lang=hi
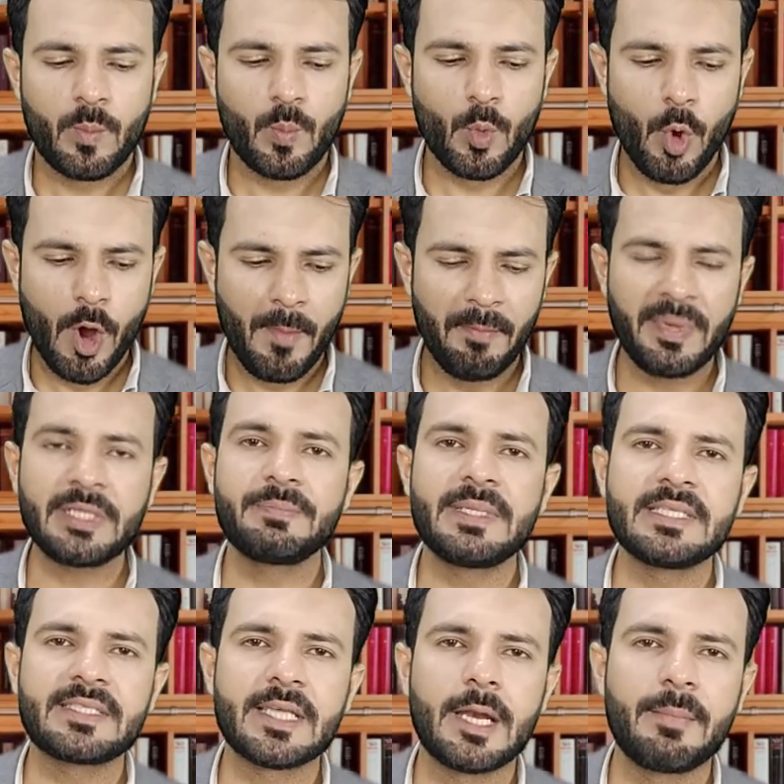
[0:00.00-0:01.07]
मोहम्मद
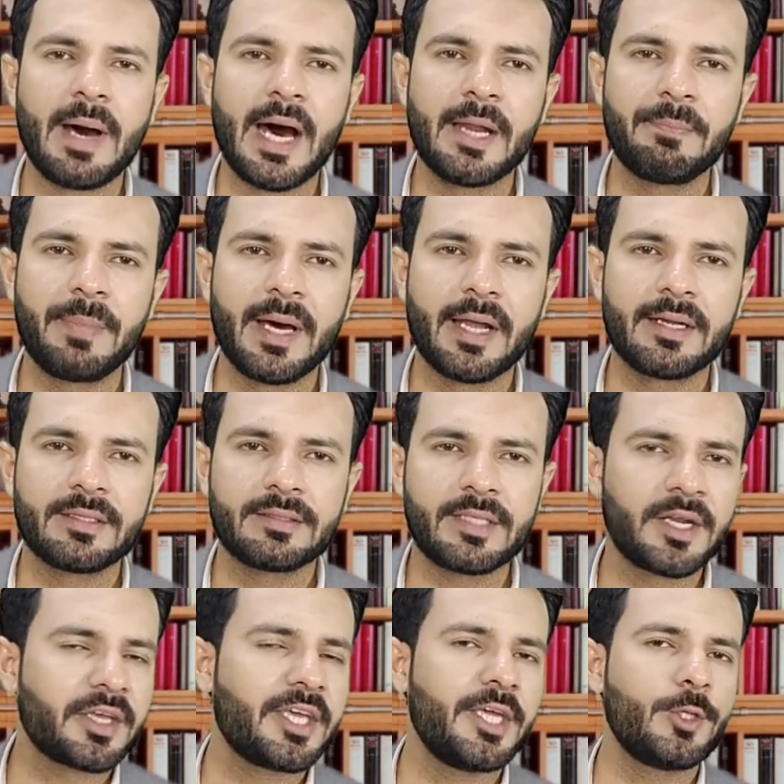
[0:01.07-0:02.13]
बिन सलमान पर
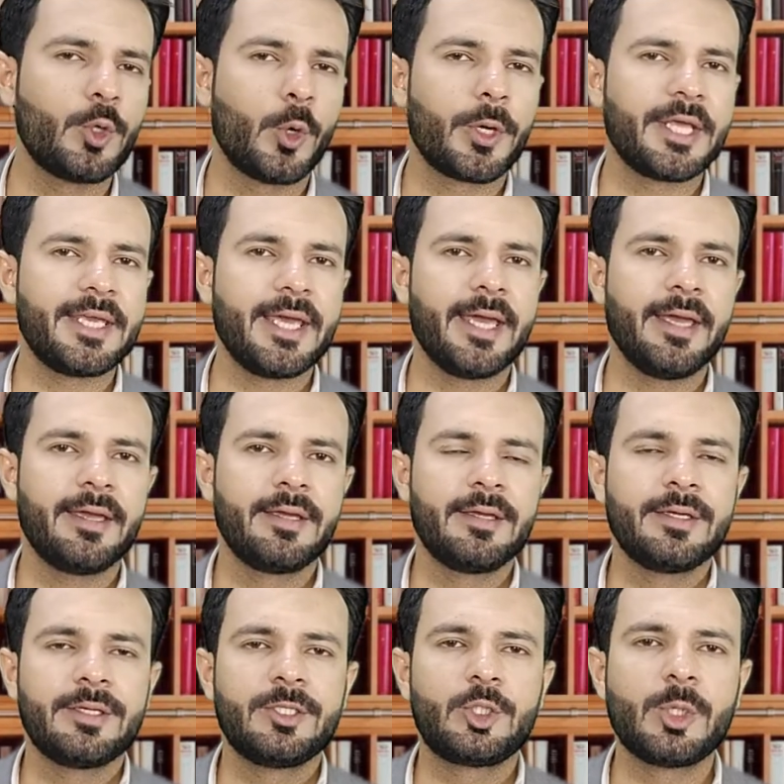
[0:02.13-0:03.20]
तनकीद हो रही है
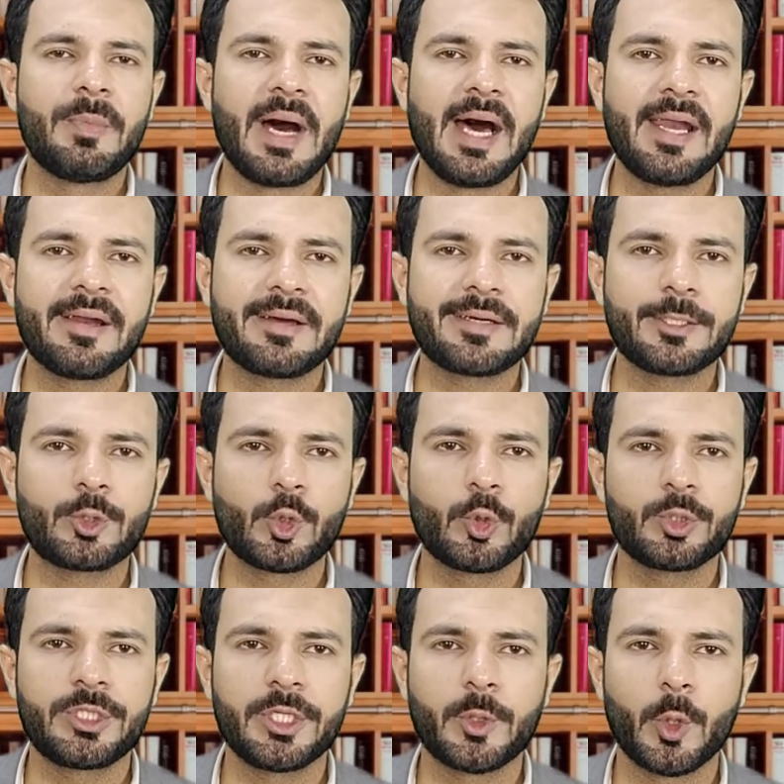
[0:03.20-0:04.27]
जमाल
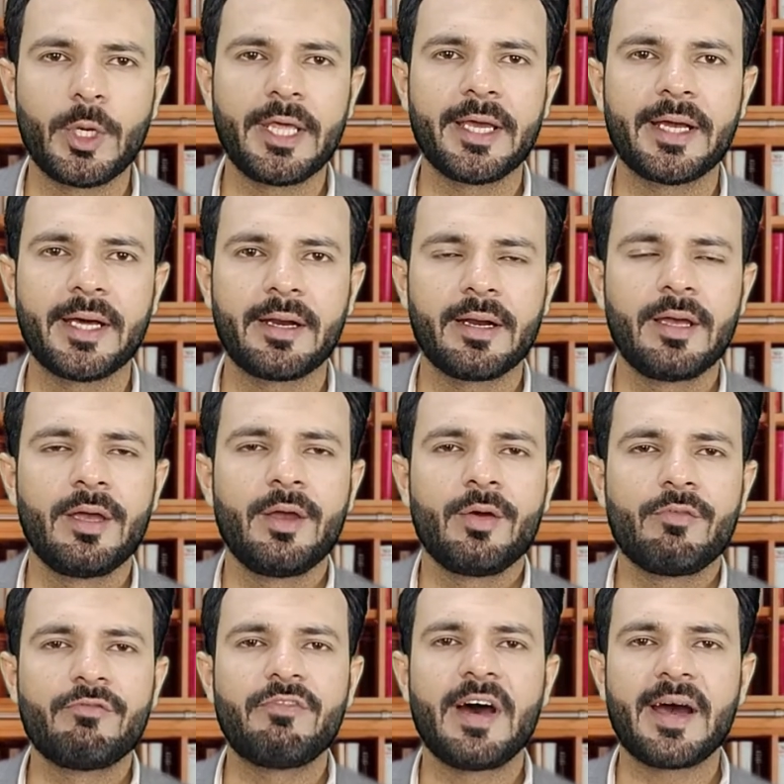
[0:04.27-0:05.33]
खशुगजी को लेकर
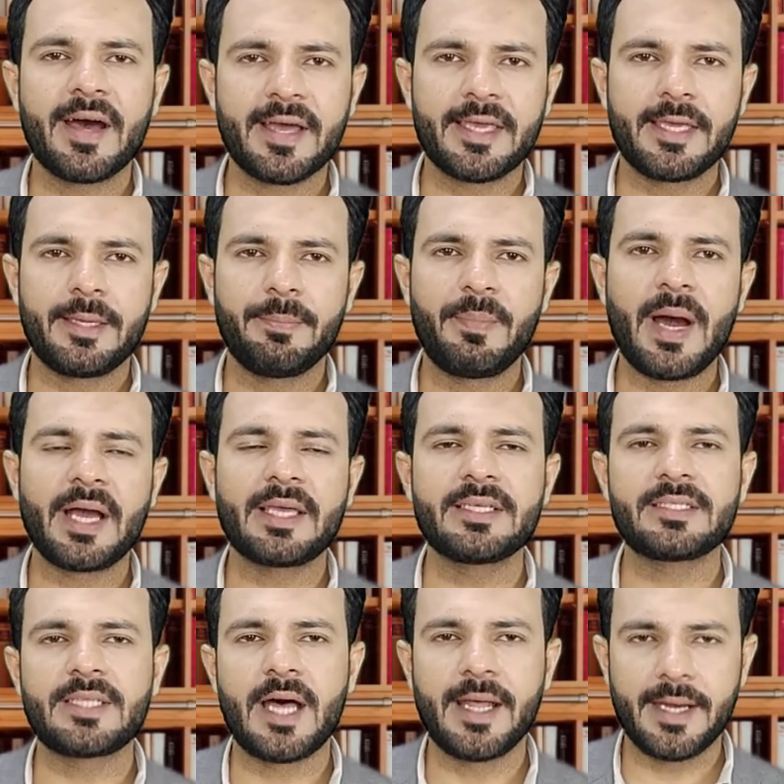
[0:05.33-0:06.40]
वहाँ ही
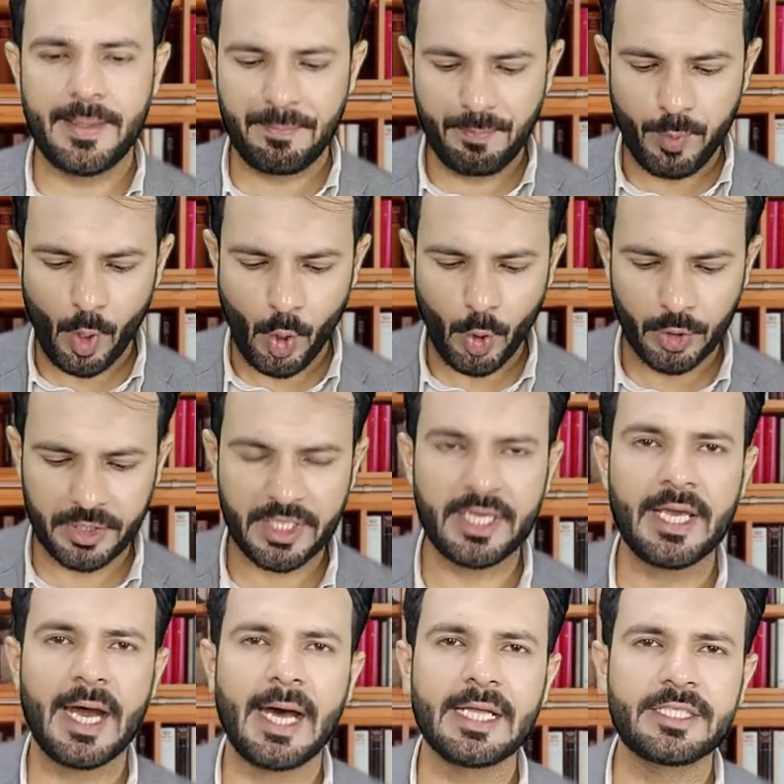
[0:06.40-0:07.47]
पाकिस्तान ने बहुत ही
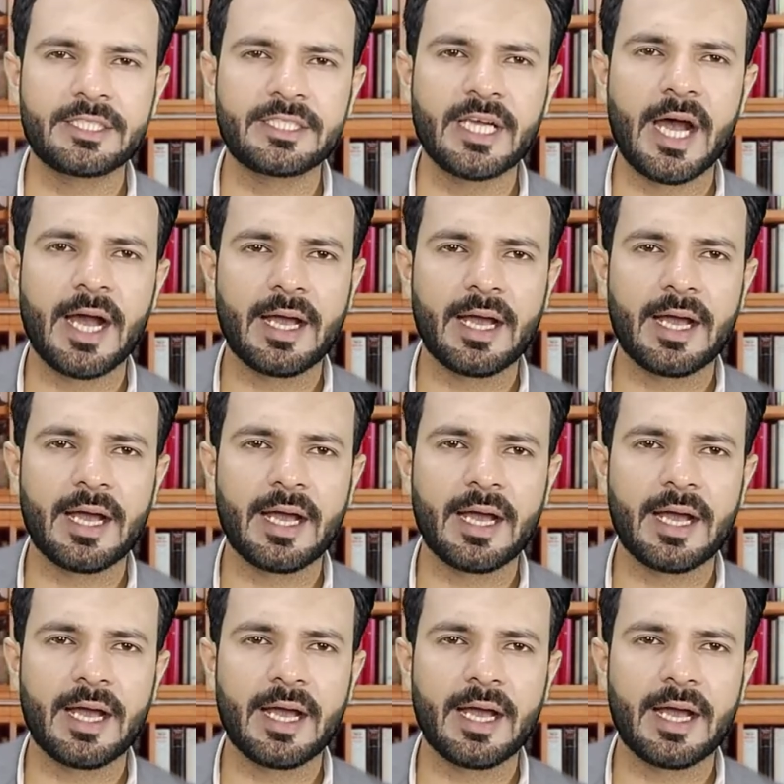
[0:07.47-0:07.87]
अच्छा